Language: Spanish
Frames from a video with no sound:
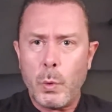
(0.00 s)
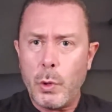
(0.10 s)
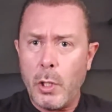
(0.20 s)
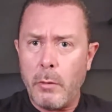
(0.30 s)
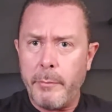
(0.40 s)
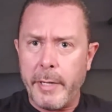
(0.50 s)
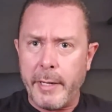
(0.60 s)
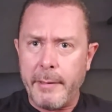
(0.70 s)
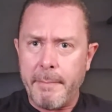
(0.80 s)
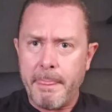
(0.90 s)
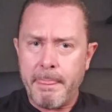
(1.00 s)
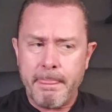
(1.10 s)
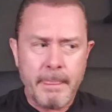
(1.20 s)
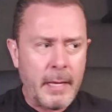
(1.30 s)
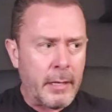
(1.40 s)
un hombre
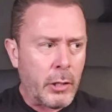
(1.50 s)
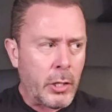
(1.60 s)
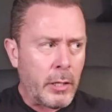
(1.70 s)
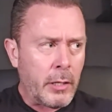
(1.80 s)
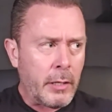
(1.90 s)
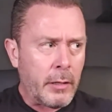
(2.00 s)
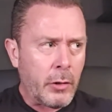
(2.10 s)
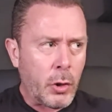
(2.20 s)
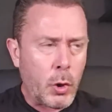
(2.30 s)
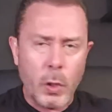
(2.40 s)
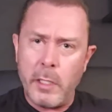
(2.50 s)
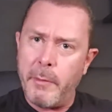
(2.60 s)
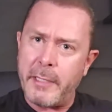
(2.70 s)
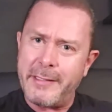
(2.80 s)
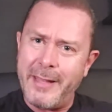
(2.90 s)
con
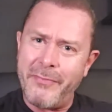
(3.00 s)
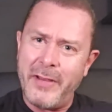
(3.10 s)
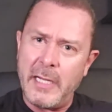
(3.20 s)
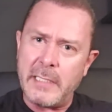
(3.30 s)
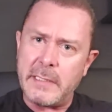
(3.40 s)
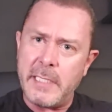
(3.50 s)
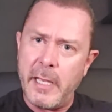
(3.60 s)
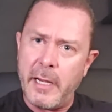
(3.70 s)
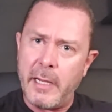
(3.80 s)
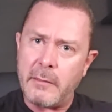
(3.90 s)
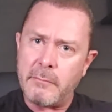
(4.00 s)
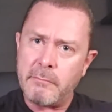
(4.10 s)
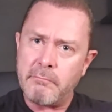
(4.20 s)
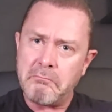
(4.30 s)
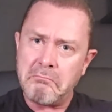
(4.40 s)
libertad
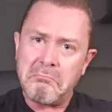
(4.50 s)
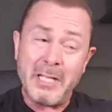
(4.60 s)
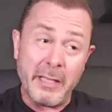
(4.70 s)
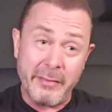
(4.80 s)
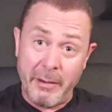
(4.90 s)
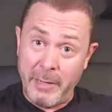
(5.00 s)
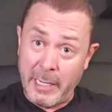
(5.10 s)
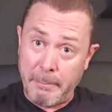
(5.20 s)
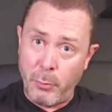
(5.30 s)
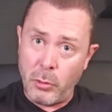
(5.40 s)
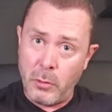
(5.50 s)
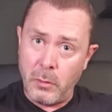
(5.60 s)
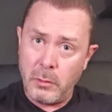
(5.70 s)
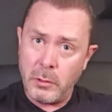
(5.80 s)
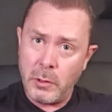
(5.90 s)
financiera que trabaja
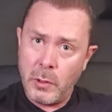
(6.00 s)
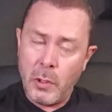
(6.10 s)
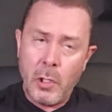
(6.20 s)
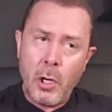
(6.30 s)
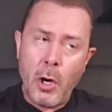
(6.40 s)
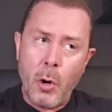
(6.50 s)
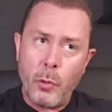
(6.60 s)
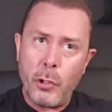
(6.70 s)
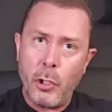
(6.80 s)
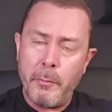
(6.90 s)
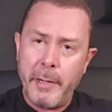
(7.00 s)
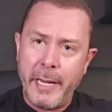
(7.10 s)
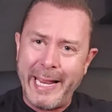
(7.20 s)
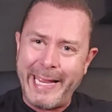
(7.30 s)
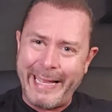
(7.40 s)
poco o un
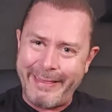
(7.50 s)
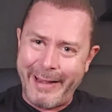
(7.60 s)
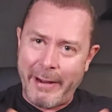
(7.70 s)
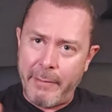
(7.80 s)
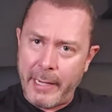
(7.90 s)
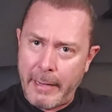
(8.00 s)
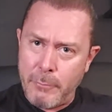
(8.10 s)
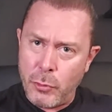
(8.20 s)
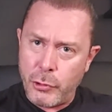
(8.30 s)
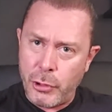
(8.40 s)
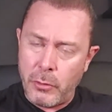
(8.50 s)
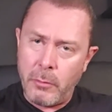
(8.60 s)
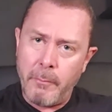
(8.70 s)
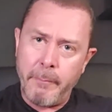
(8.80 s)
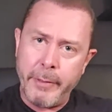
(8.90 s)
hombre que trabaja
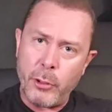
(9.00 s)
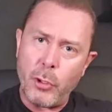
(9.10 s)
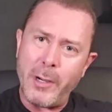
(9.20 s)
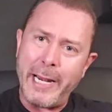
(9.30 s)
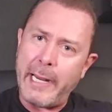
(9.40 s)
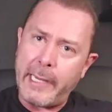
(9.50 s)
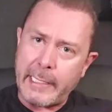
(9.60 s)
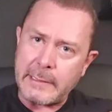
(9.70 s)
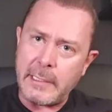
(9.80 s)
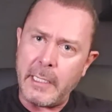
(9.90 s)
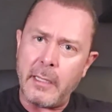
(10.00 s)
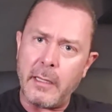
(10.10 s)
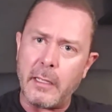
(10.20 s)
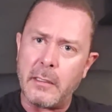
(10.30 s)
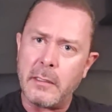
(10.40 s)
mucho pero no gana casi
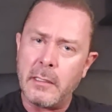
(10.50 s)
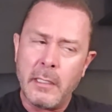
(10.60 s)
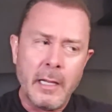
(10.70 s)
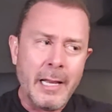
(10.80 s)
nada.